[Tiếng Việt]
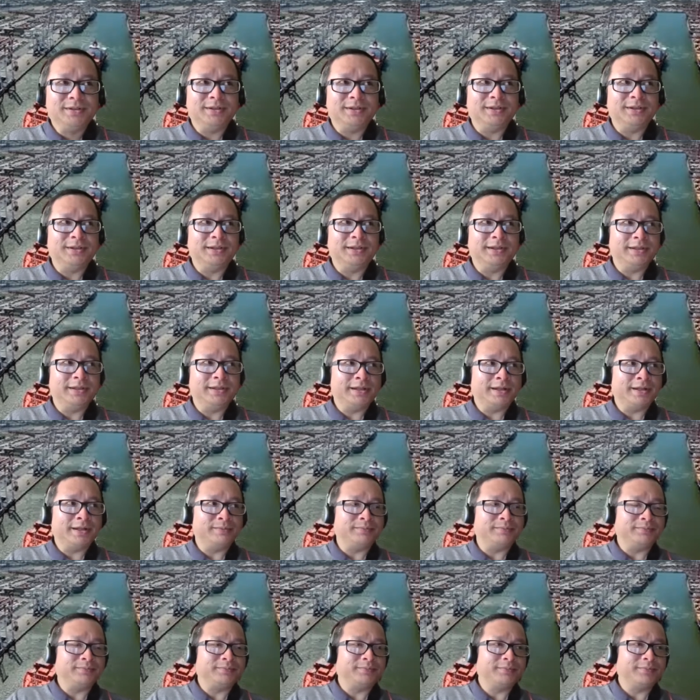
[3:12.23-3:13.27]
thế thì
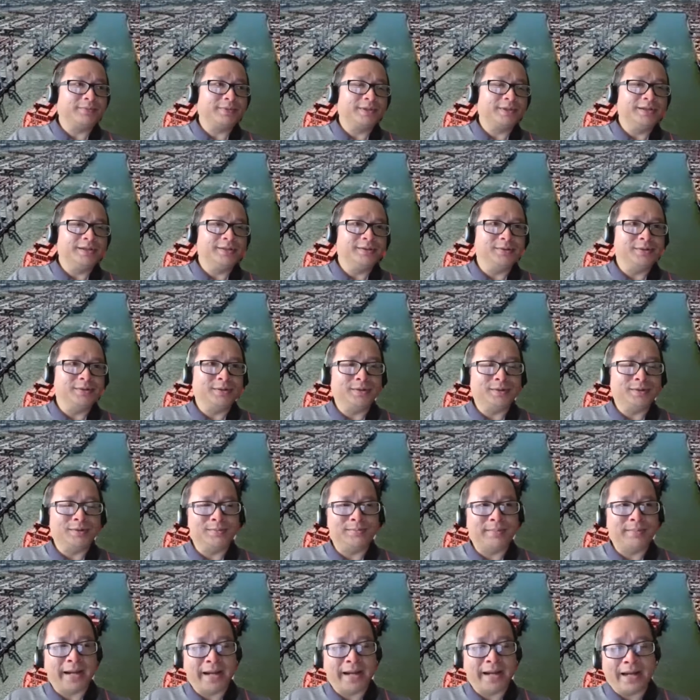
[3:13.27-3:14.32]
ờ,
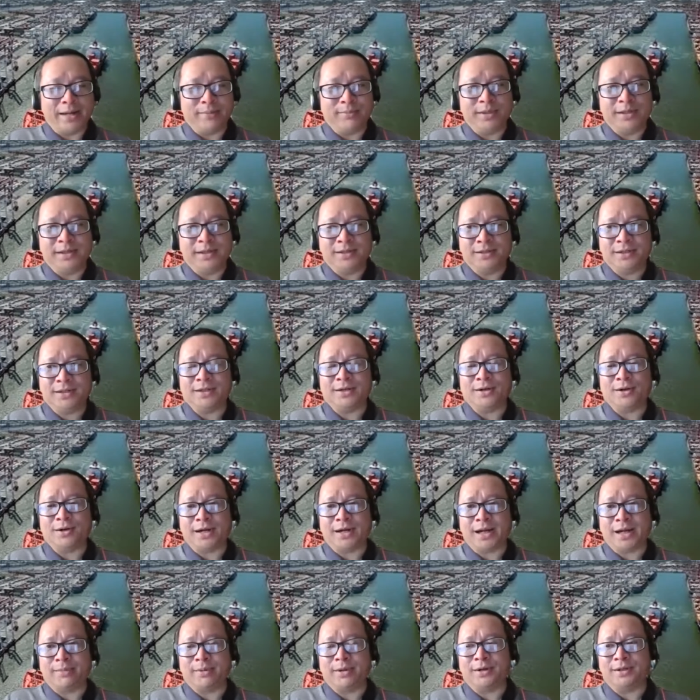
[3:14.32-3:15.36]
mẹ mới rất là lo
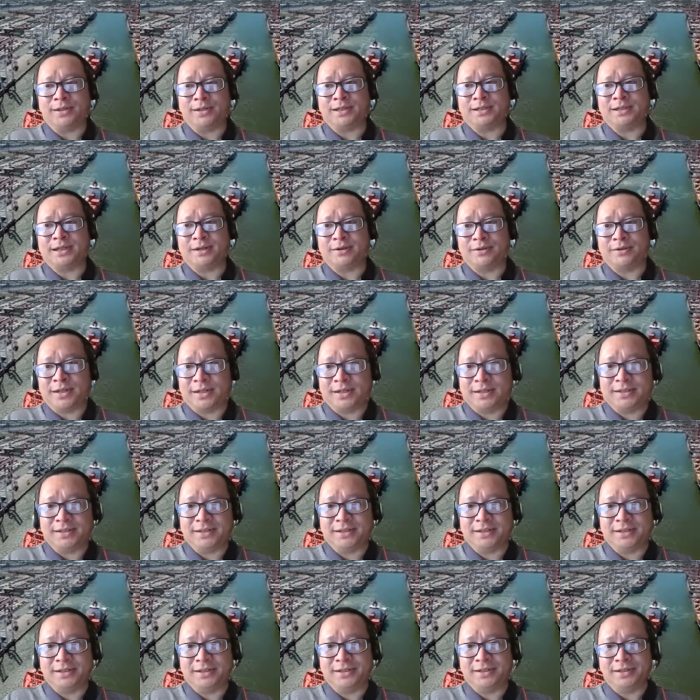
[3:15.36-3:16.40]
lắng mới hỏi tại sao thế
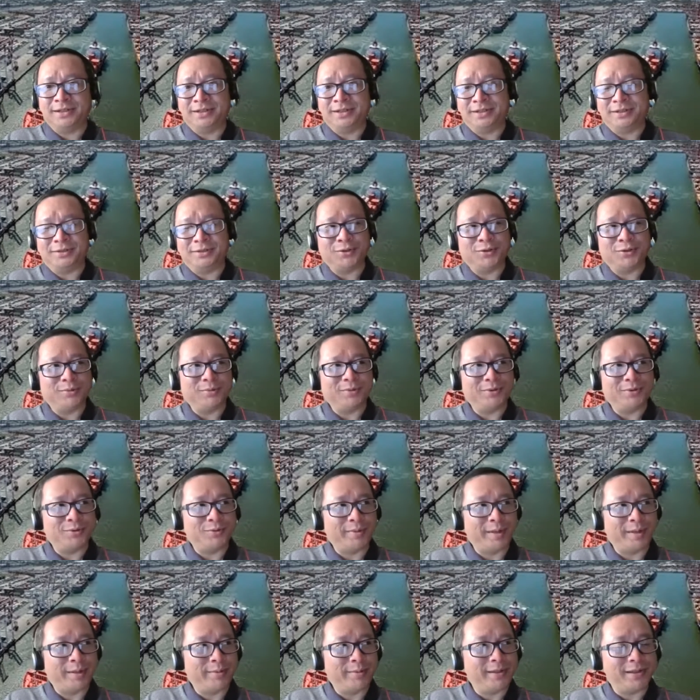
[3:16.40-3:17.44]
thì thì cô cô
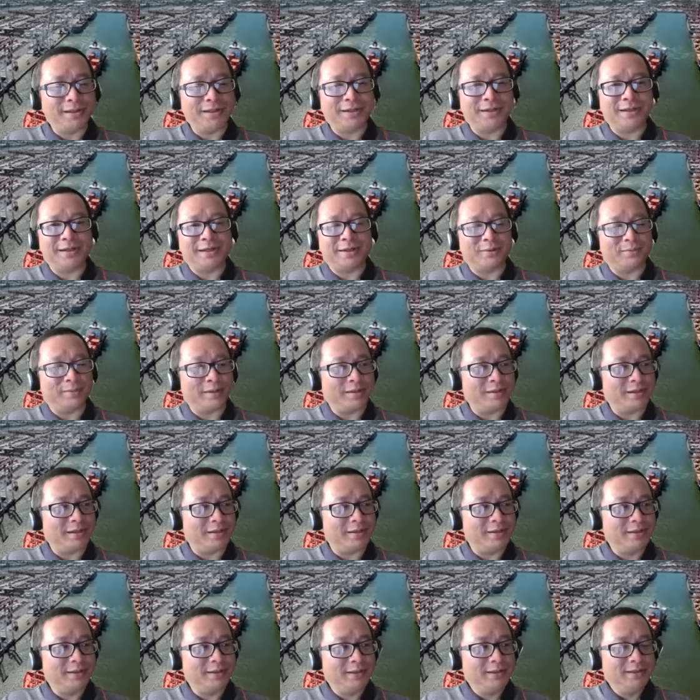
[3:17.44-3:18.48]
bé mới giải thích thế này cô bảo
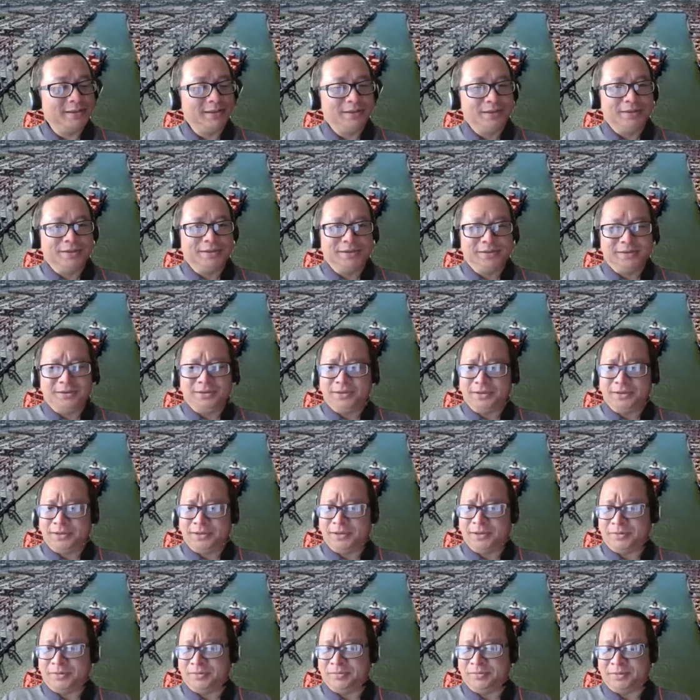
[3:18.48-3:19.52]
là
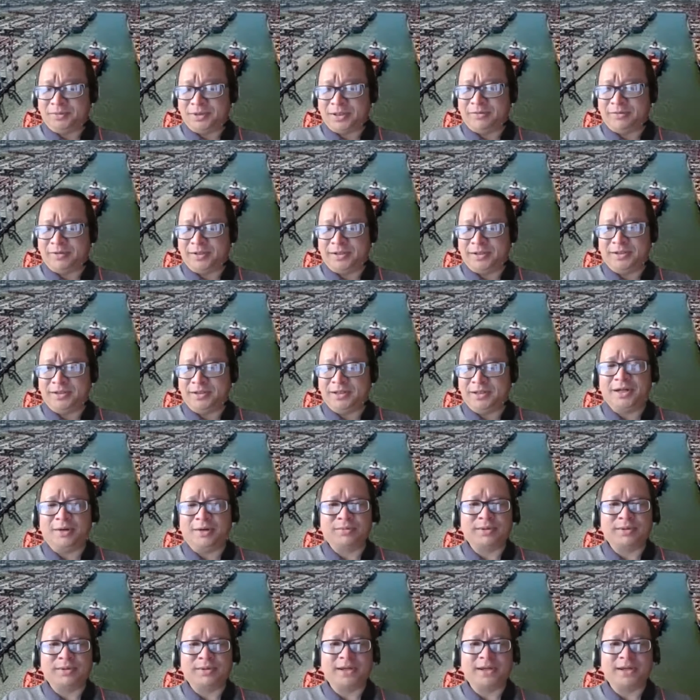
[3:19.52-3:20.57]
Ờ, tại vì những học
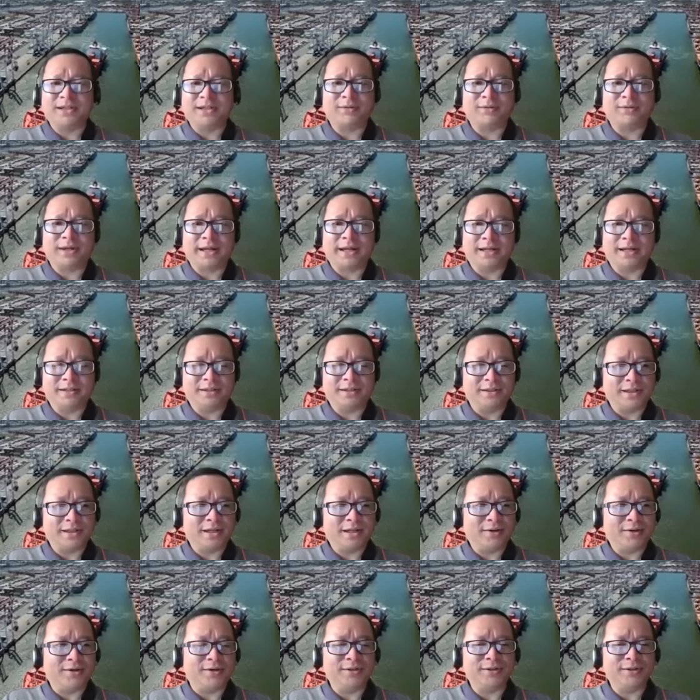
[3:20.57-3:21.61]
kỳ sau này người ta
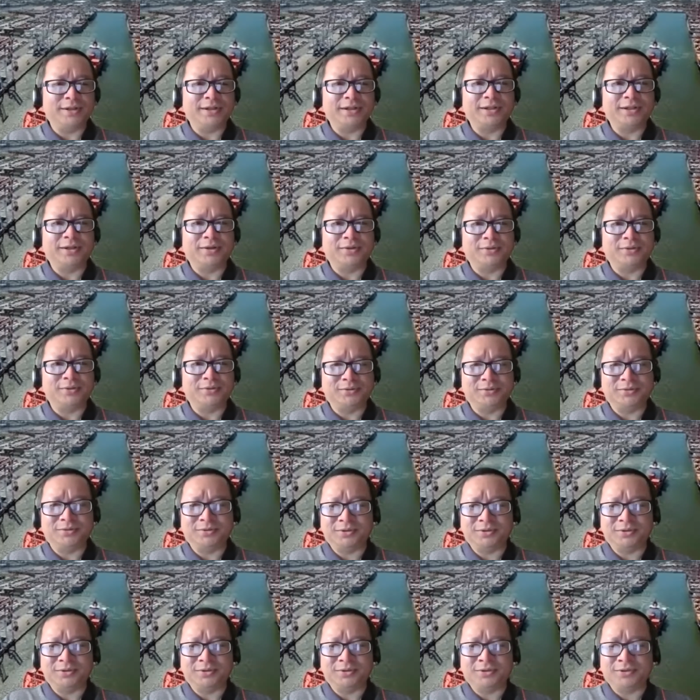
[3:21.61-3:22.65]
hỏi những cái câu
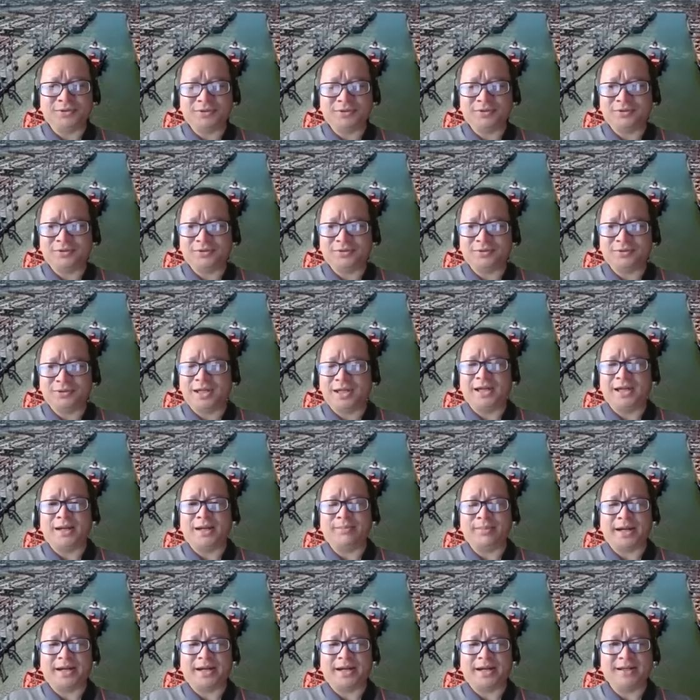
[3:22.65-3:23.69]
nó kỳ lắm
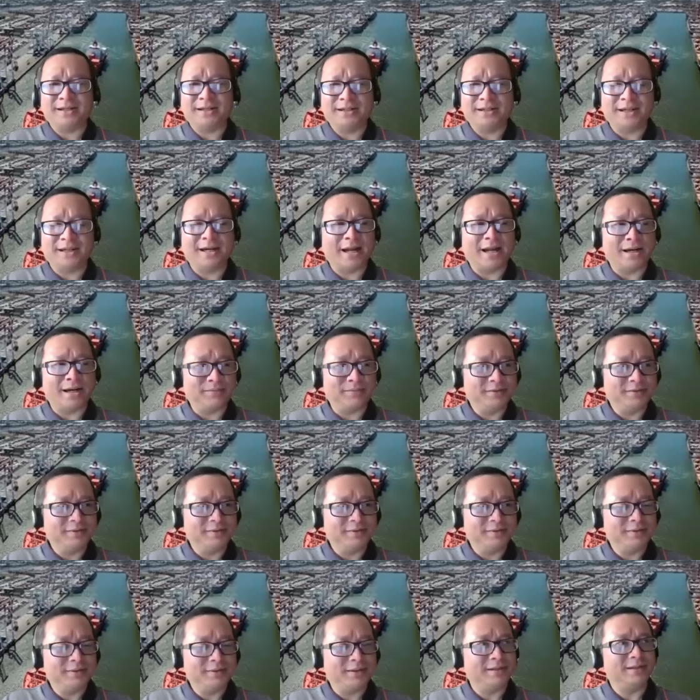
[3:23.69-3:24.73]
mẹ kỳ lạ lắm
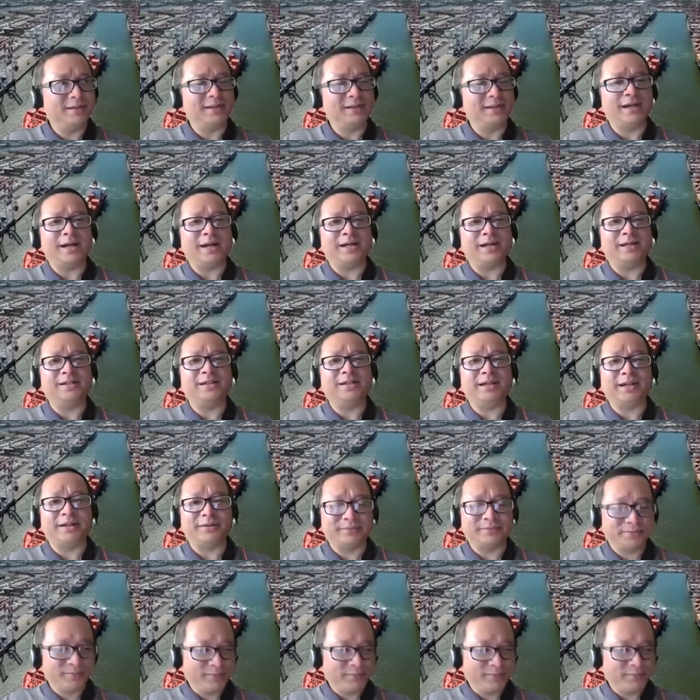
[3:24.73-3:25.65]
kỳ lạ là như thế nào